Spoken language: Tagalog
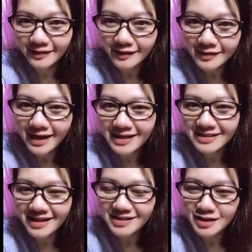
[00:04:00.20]

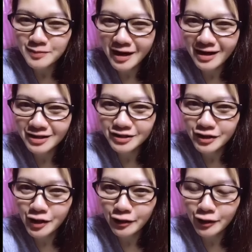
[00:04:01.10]
Congrats Cesar uh, Morales
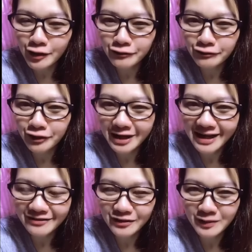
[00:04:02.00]
Chonko for
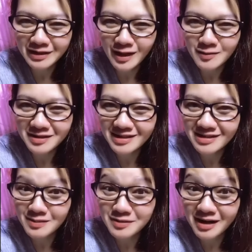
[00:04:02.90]
having 1,000
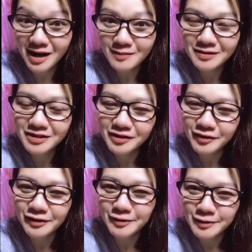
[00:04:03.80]
subscribers
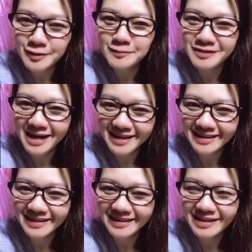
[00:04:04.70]
on your YouTube
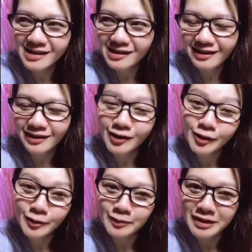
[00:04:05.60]
channel.
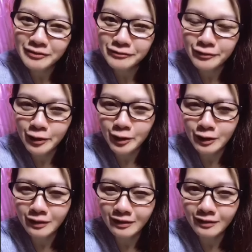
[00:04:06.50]
Hoping
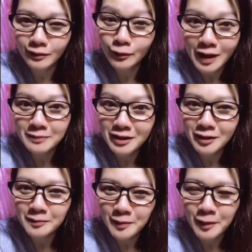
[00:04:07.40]
for 1
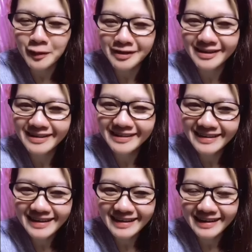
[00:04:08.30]
million more.
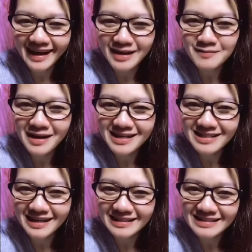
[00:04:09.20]
God
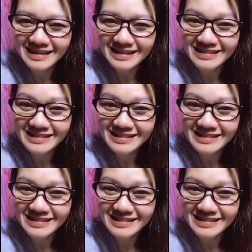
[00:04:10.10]
bless and stay